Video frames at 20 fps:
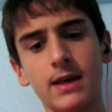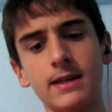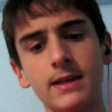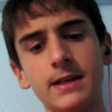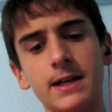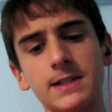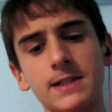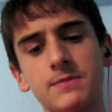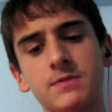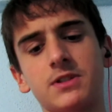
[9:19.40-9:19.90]

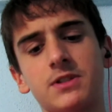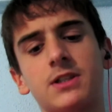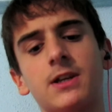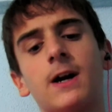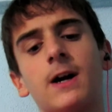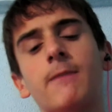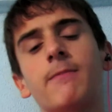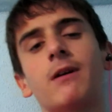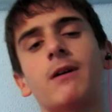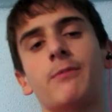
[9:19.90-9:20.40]
Yazmış ki
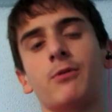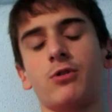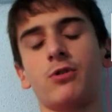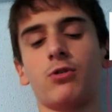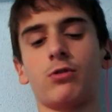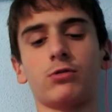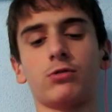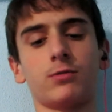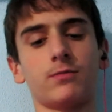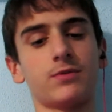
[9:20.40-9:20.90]
abi abone
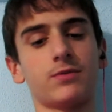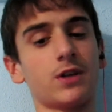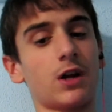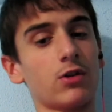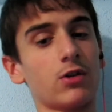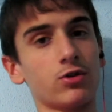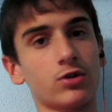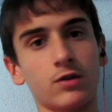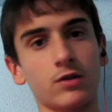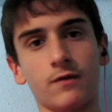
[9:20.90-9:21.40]
oldum.
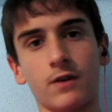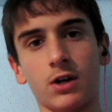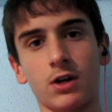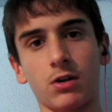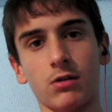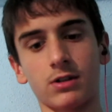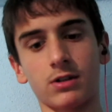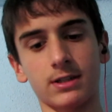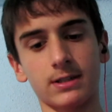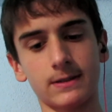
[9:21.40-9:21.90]
Sağ olasın var
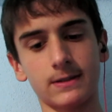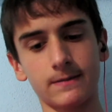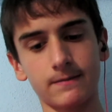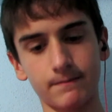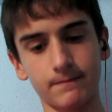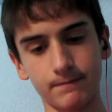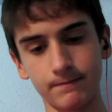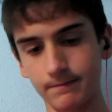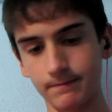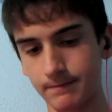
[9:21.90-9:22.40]
olasın.
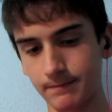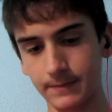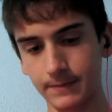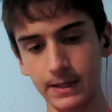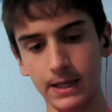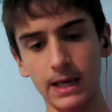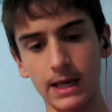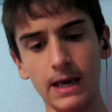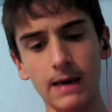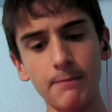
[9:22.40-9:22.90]

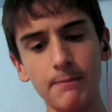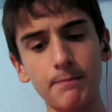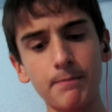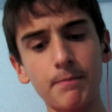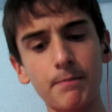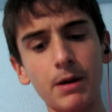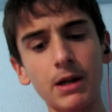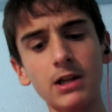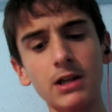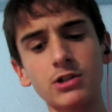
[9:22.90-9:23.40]

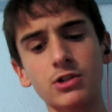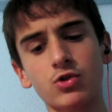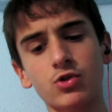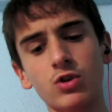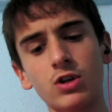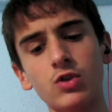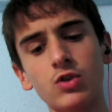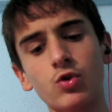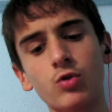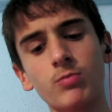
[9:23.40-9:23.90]
Arkadaşlar
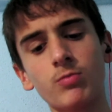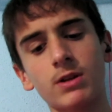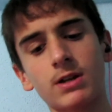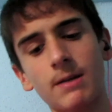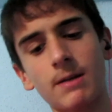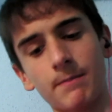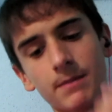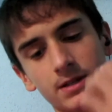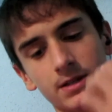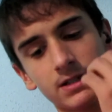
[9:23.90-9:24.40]
şöyle yorumlar
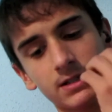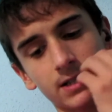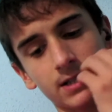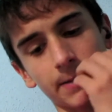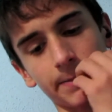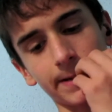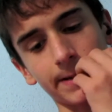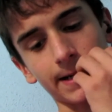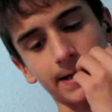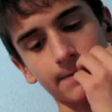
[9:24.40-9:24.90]
yapmayın
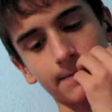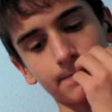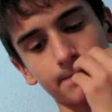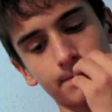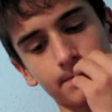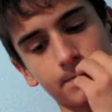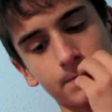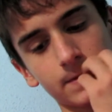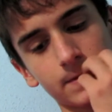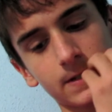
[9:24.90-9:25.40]
cidden bak.
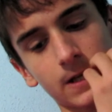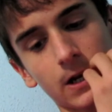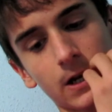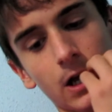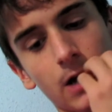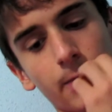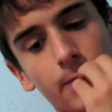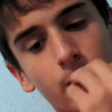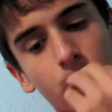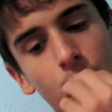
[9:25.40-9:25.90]

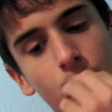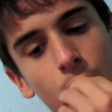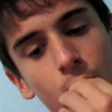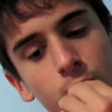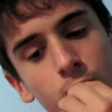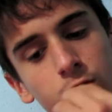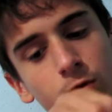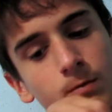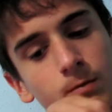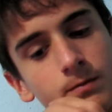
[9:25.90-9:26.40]
Sana abone
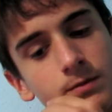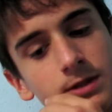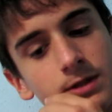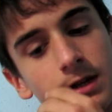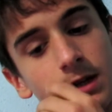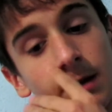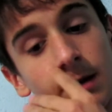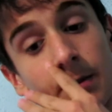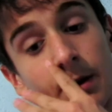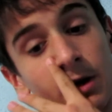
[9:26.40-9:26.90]
oldum.
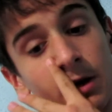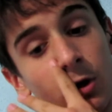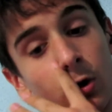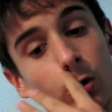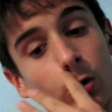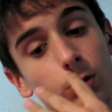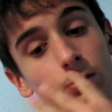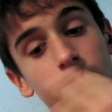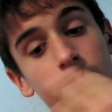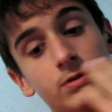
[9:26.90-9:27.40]
Sen de bana
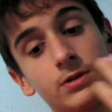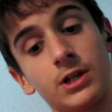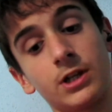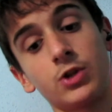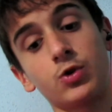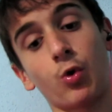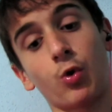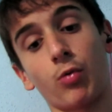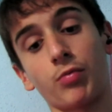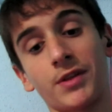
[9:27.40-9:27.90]
ol.
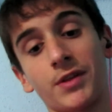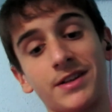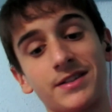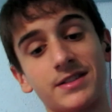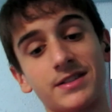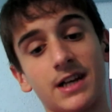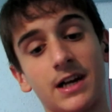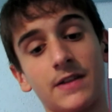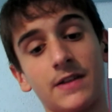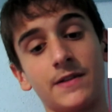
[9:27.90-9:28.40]
Ne diyorsun lan
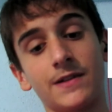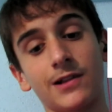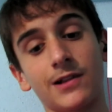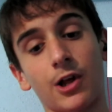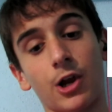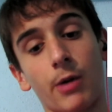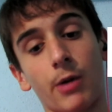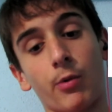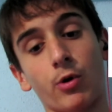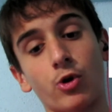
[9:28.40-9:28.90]
sen?
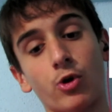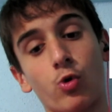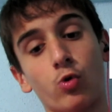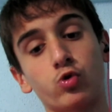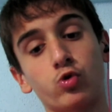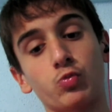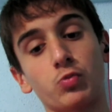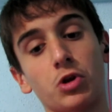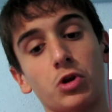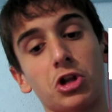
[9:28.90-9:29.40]
Lan abone
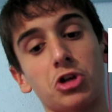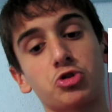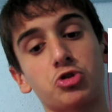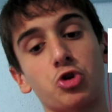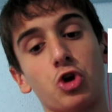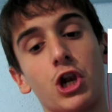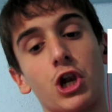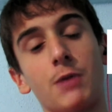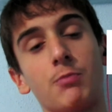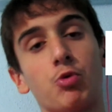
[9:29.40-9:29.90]
oldum yalan
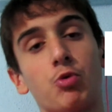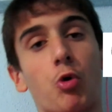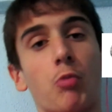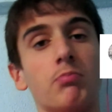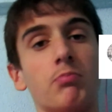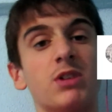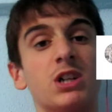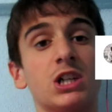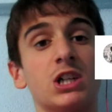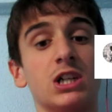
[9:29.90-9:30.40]
söylemiyorum
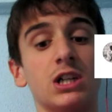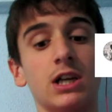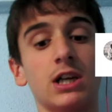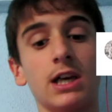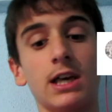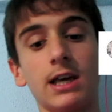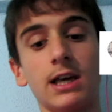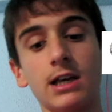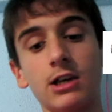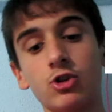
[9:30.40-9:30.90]
mık.
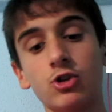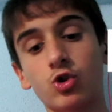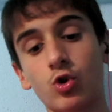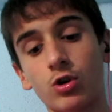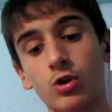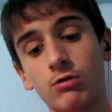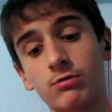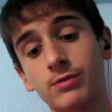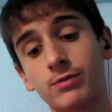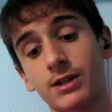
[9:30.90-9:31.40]

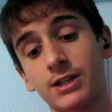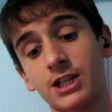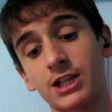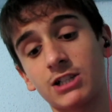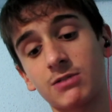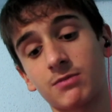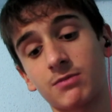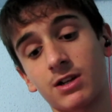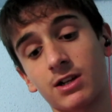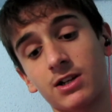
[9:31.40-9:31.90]
Şöyle yorumlar
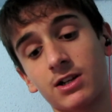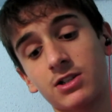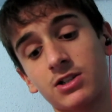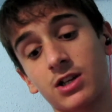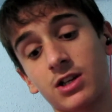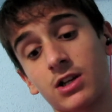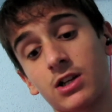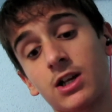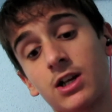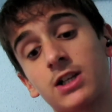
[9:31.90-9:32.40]
yazmayın
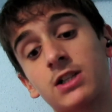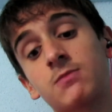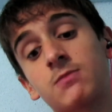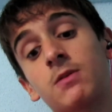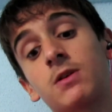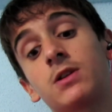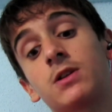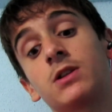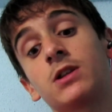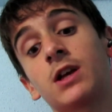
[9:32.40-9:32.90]
arkadaşlar.
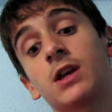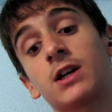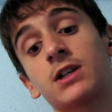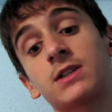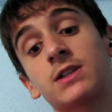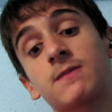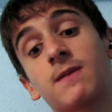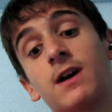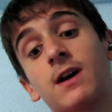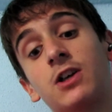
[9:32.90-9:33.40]
Yazmayın
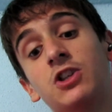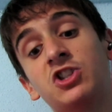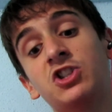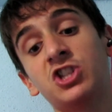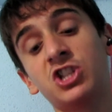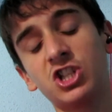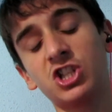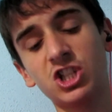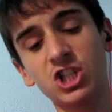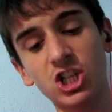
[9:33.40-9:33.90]

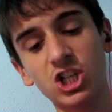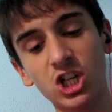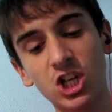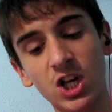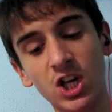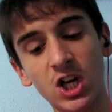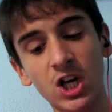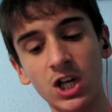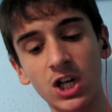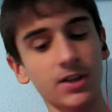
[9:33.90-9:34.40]

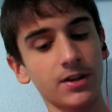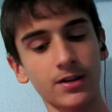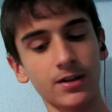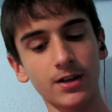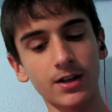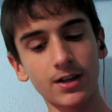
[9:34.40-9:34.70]
yazmayın.